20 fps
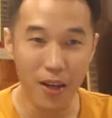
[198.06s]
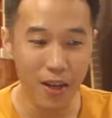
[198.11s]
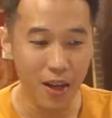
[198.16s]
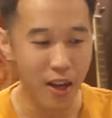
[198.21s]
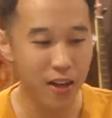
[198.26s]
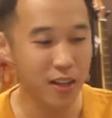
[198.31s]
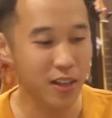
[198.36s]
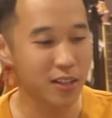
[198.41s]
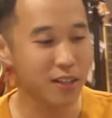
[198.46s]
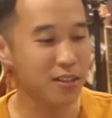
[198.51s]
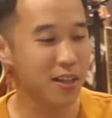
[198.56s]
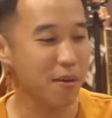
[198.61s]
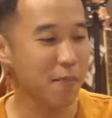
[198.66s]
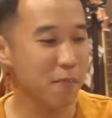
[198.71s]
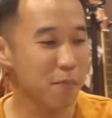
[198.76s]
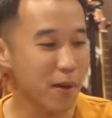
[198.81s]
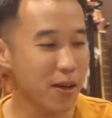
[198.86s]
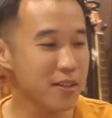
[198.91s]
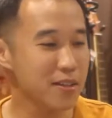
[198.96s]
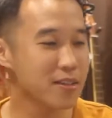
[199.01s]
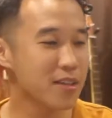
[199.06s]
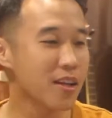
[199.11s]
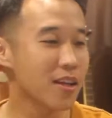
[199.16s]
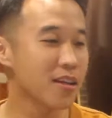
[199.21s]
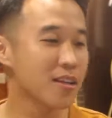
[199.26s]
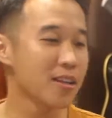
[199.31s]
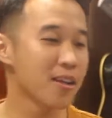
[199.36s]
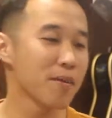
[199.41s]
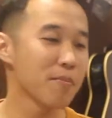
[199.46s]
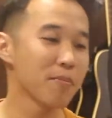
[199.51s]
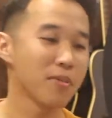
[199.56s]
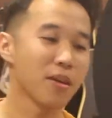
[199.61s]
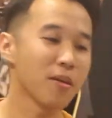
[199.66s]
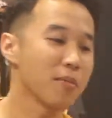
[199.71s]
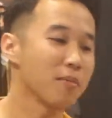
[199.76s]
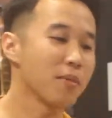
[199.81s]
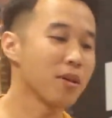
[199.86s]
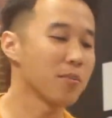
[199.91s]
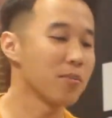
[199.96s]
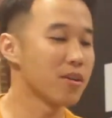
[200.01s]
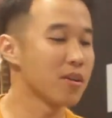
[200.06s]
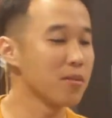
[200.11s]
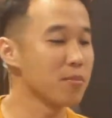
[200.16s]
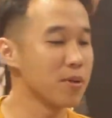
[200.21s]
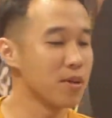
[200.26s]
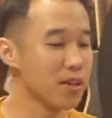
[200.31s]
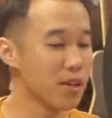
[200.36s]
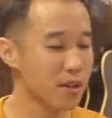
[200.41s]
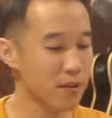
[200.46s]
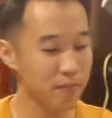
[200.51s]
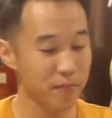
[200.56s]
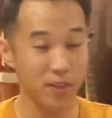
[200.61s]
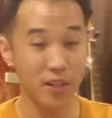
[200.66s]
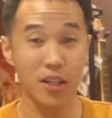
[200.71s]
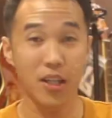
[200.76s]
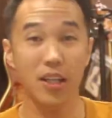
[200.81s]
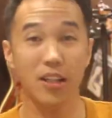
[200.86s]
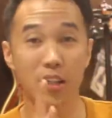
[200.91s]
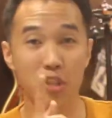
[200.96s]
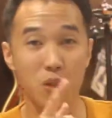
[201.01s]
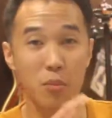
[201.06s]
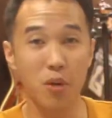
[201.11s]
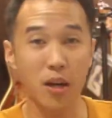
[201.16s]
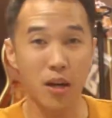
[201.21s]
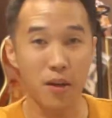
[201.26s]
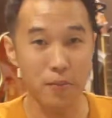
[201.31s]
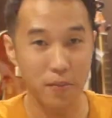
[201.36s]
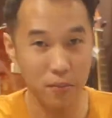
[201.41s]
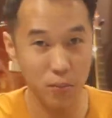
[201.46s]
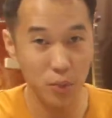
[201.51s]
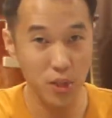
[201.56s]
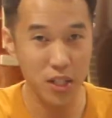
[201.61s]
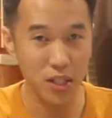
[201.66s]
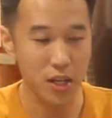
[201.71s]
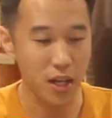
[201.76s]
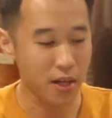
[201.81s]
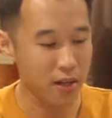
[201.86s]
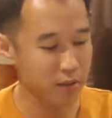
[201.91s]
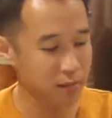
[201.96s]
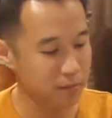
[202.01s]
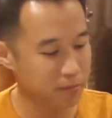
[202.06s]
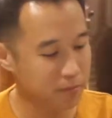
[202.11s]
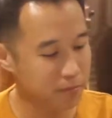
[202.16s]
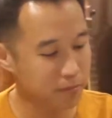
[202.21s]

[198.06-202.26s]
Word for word: ya. Ada yang senar 4, senar 6 memang benar-benar. Kita coba bunyinya.